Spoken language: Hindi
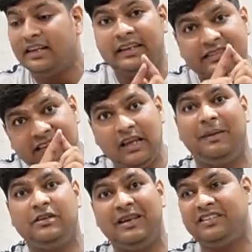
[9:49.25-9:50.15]
किसी के
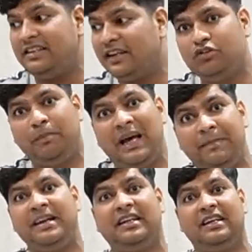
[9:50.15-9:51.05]
पास भी ऐसा नहीं है कि जो
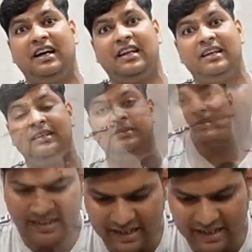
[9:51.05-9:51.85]
पेन पेन के दिखा रहा है ये